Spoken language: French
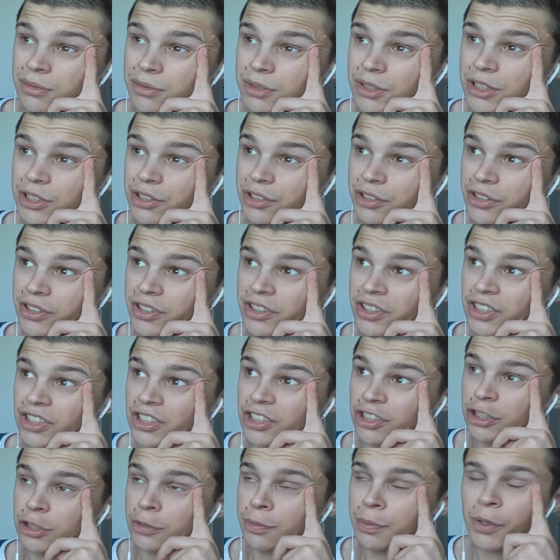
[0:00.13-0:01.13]
Oui, je
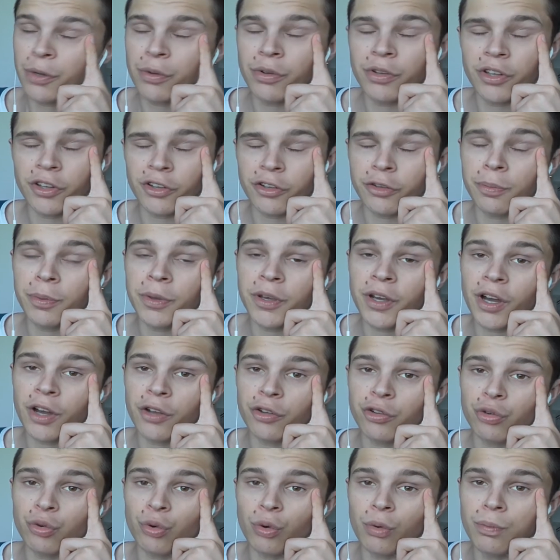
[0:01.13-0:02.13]
sais, j'ai pas eu
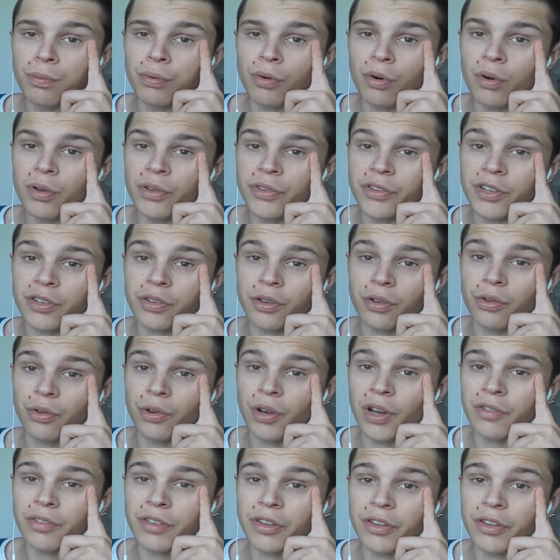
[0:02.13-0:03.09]
d'inspiration pour le titre de la